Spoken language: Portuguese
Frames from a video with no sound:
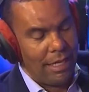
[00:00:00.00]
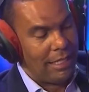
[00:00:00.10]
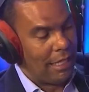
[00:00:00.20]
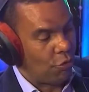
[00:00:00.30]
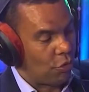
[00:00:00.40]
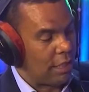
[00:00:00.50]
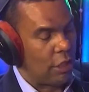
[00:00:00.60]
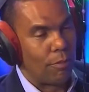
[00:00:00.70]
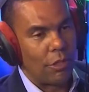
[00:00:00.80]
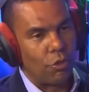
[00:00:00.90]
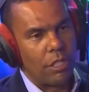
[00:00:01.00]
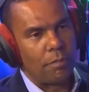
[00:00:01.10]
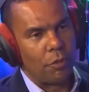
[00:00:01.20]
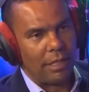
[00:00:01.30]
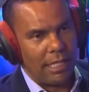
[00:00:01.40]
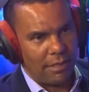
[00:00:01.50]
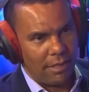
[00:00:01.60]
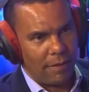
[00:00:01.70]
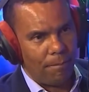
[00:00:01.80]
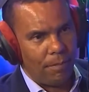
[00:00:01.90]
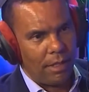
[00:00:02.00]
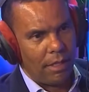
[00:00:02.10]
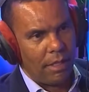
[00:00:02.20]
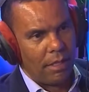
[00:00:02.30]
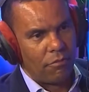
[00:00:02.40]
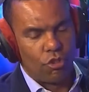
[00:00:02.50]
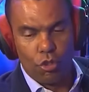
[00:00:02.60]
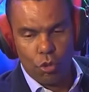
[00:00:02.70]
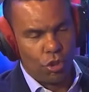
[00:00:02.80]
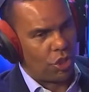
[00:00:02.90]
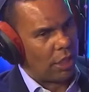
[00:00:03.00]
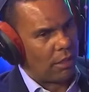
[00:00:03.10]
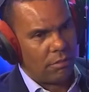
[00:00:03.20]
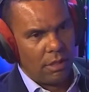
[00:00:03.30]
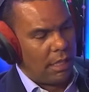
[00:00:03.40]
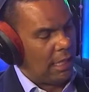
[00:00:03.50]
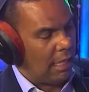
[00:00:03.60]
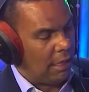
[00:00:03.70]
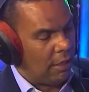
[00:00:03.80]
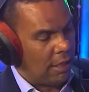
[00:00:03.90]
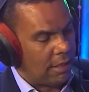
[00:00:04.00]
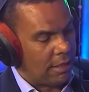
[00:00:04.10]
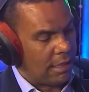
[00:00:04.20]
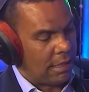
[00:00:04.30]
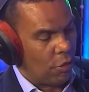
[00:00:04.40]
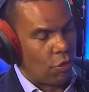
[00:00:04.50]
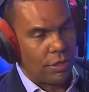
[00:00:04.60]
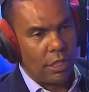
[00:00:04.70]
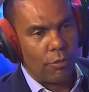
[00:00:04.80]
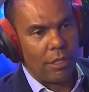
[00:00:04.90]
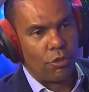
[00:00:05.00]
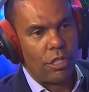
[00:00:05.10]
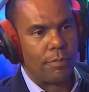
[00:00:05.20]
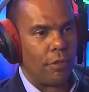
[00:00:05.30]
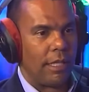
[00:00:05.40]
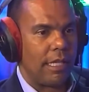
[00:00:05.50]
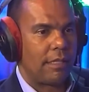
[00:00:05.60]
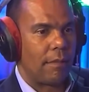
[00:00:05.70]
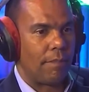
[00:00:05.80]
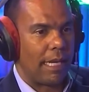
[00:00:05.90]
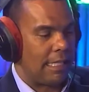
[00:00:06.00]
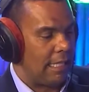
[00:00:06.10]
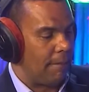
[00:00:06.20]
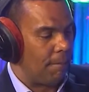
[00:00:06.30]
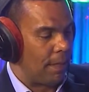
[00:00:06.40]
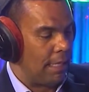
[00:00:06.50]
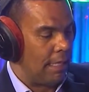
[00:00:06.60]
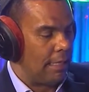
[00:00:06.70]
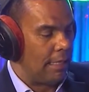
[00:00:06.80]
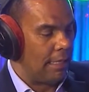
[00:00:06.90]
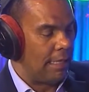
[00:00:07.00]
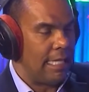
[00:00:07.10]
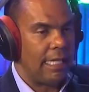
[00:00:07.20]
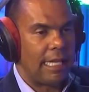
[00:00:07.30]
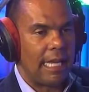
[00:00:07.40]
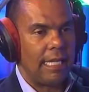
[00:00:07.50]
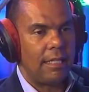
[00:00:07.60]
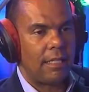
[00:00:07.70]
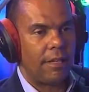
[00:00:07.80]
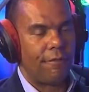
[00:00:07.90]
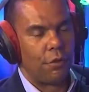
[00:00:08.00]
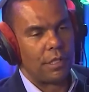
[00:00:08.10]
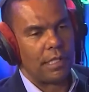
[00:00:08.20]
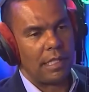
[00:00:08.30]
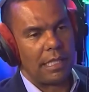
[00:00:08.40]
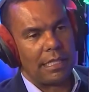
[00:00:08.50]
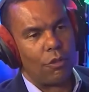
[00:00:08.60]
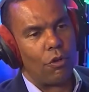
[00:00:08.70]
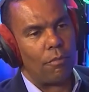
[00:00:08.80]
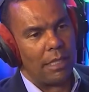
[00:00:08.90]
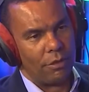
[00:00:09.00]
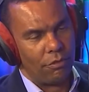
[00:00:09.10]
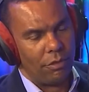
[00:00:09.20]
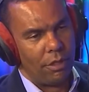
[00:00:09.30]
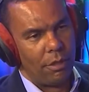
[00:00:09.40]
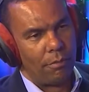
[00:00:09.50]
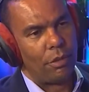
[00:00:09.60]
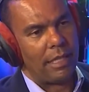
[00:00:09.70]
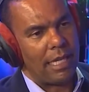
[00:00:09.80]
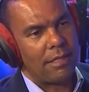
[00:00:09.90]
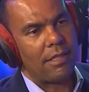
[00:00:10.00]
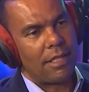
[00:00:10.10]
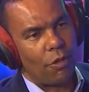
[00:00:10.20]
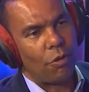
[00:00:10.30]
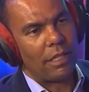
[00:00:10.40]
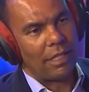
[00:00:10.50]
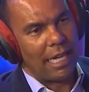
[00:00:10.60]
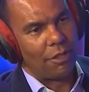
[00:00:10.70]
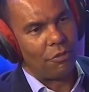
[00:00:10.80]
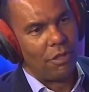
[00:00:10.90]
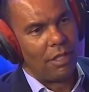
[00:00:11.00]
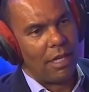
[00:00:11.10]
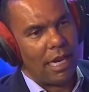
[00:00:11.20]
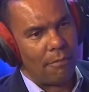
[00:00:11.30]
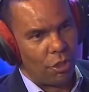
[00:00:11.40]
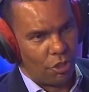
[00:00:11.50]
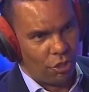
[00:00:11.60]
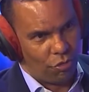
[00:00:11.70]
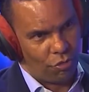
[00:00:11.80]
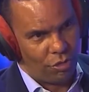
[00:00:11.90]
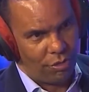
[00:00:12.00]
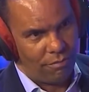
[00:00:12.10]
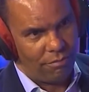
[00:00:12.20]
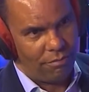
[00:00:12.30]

E ele conseguiu uma jurisprudência. Uma coisa suja. Suja. Coisa... Cícero conseguiu uma jurisprudência para que ninguém que fosse cidadão romano pudesse ser condenado à morte de cruz.